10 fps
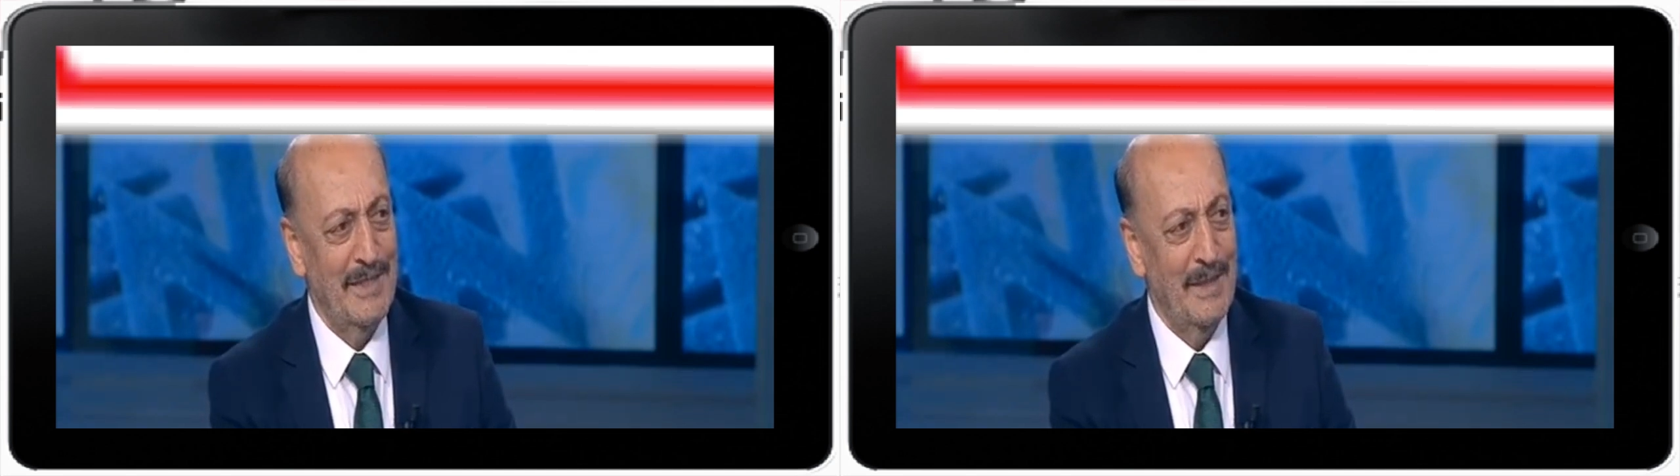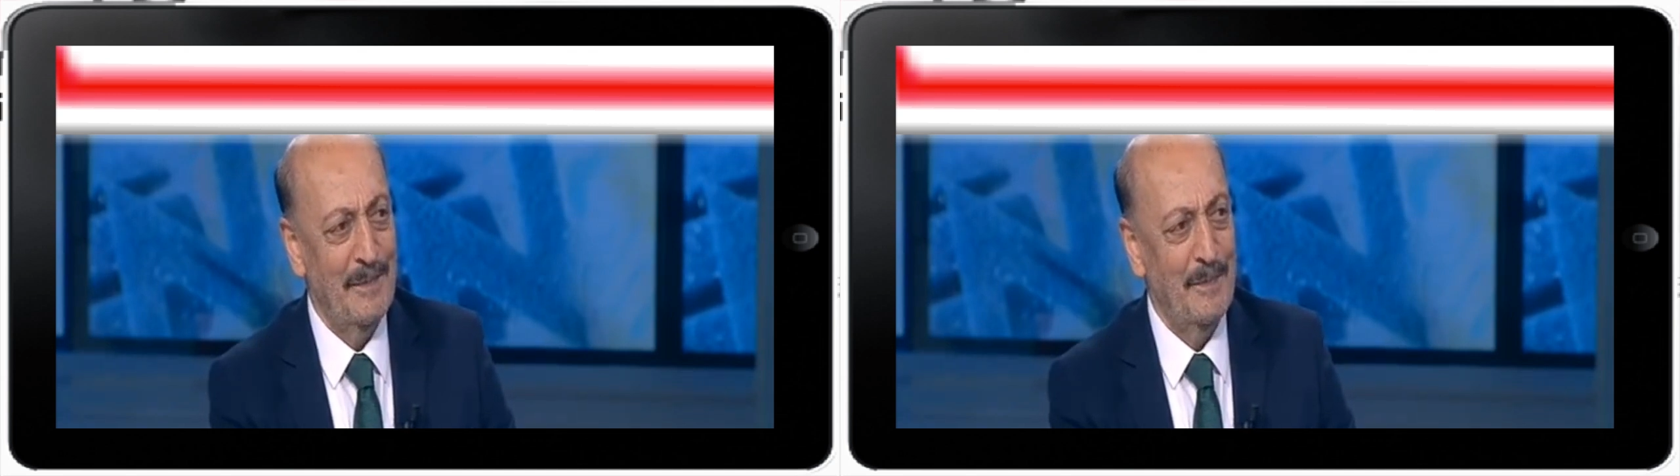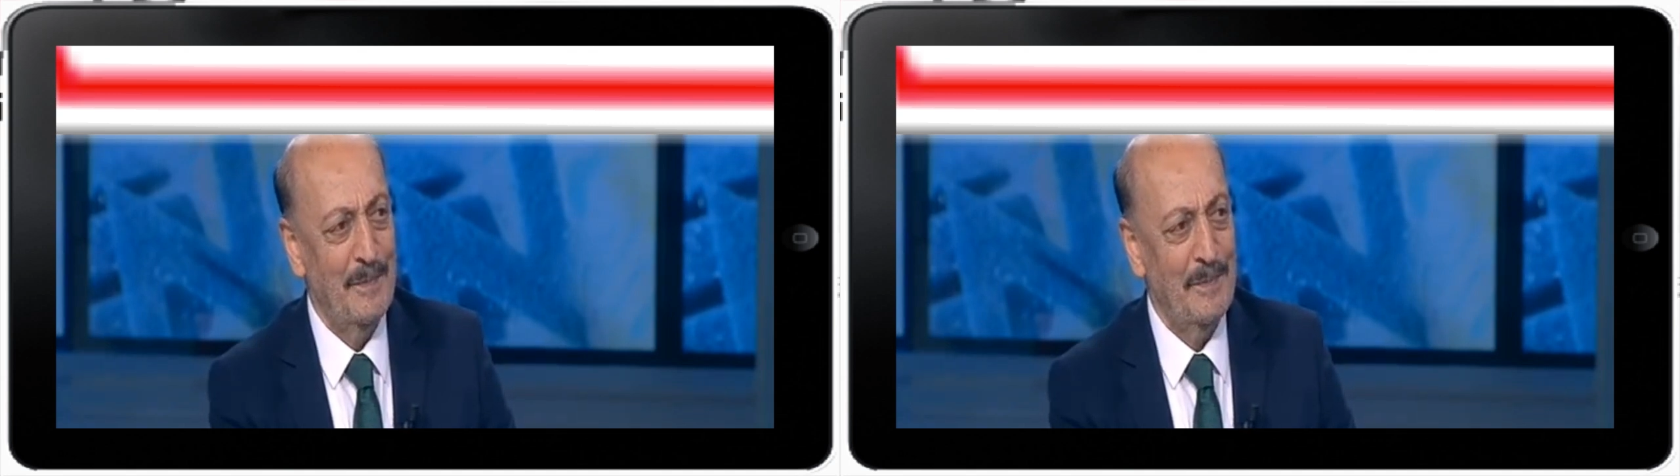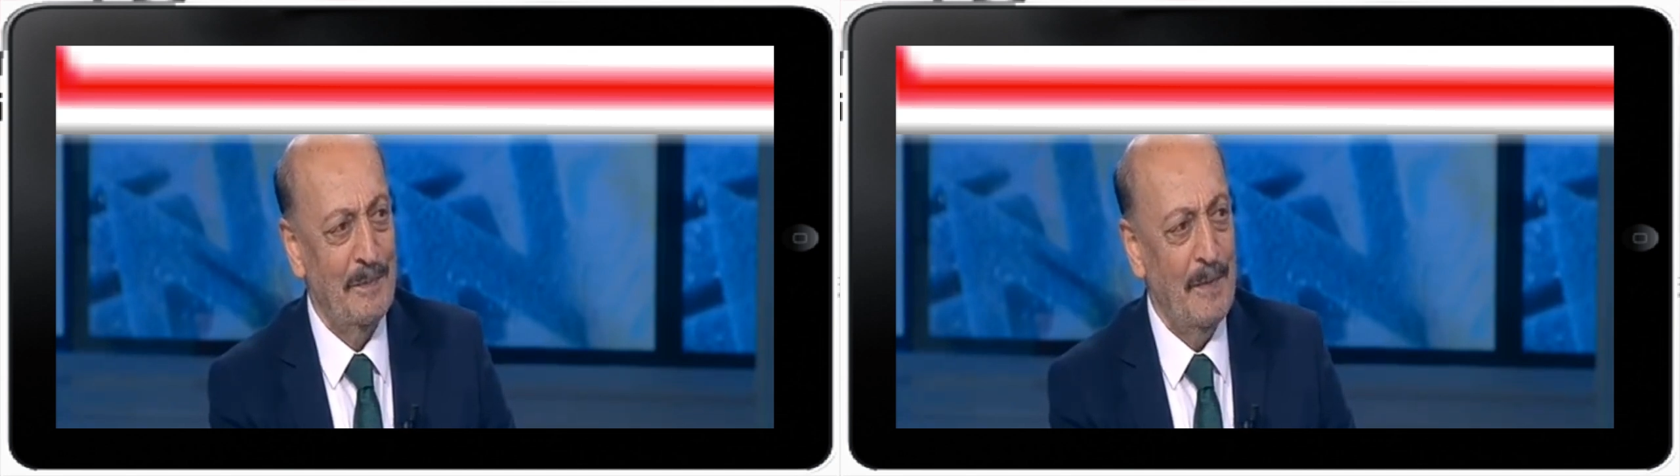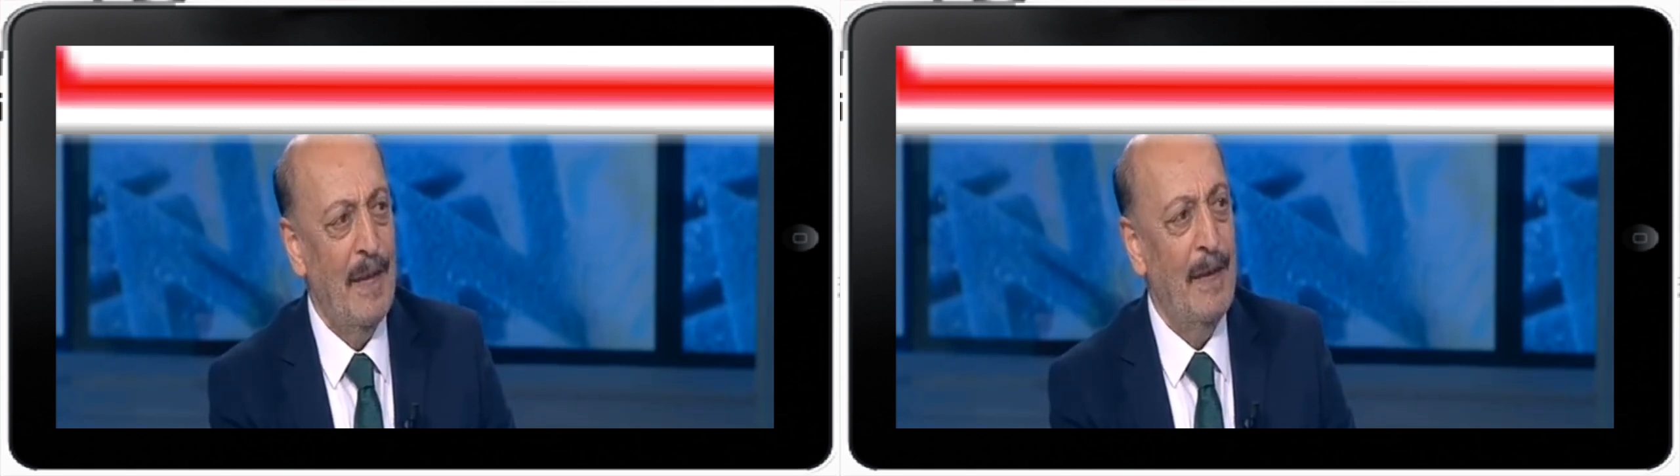Peki bir şekilde
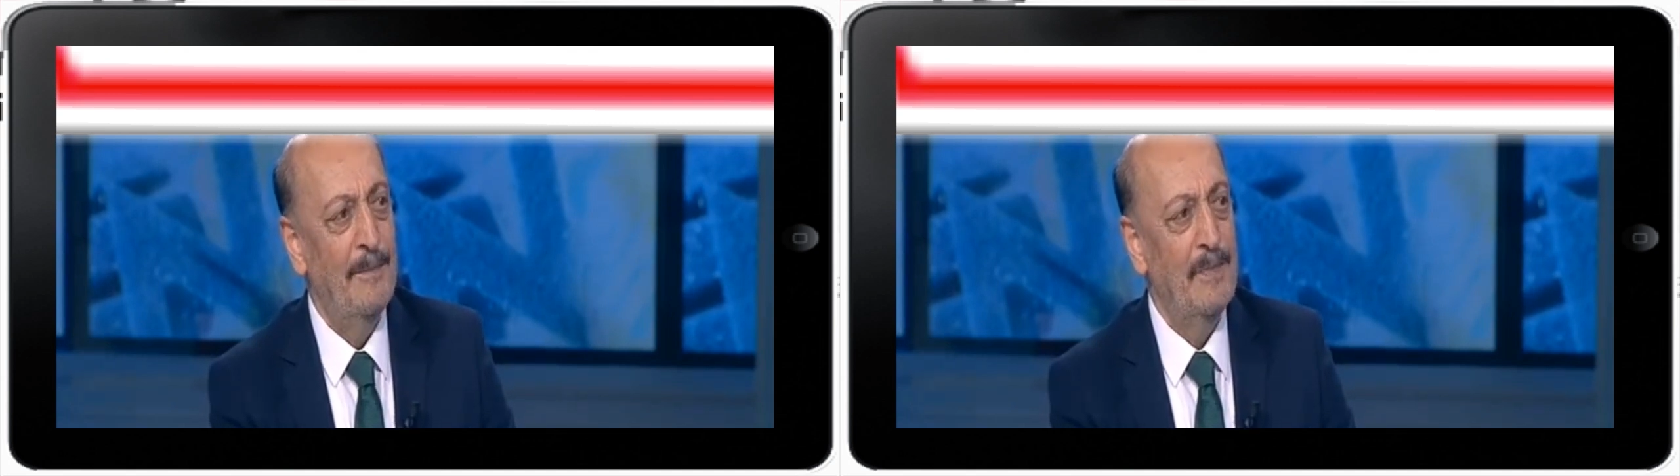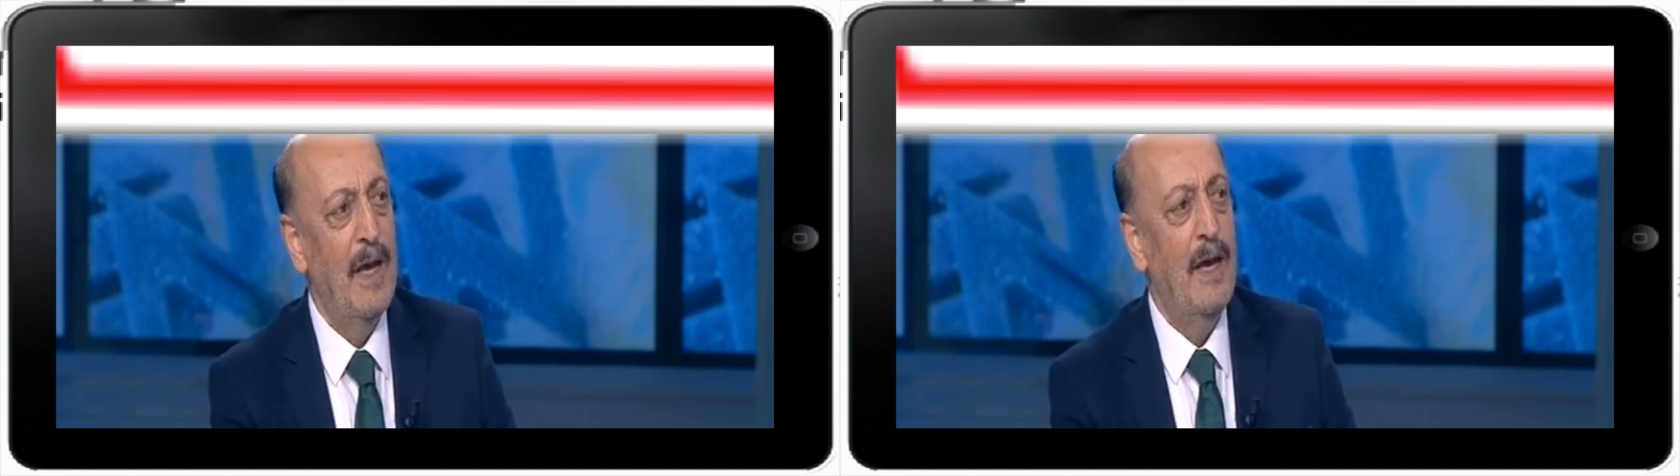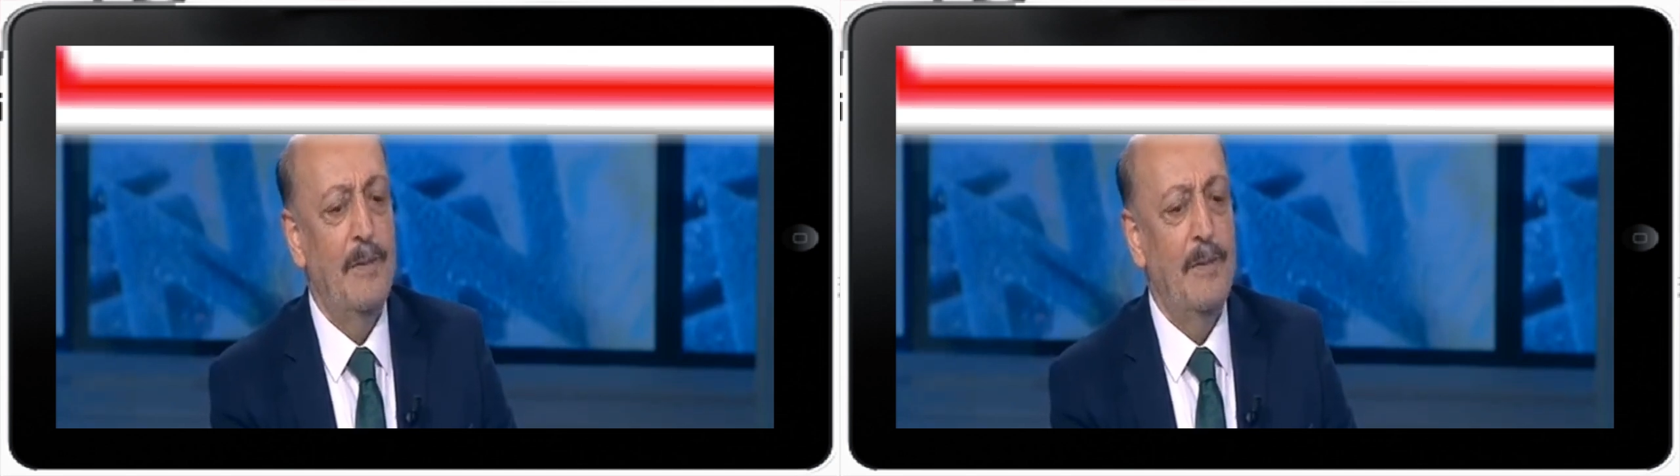herhalde çalışılıyordu.